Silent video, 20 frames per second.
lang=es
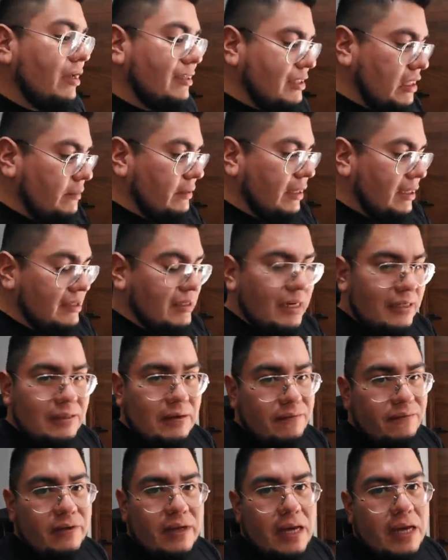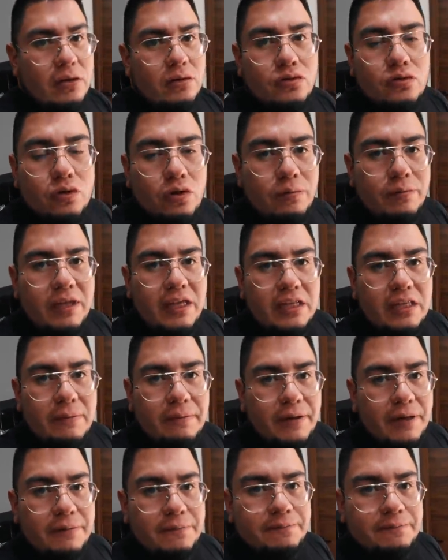que sirve que se les enfríe a ellos su comida también.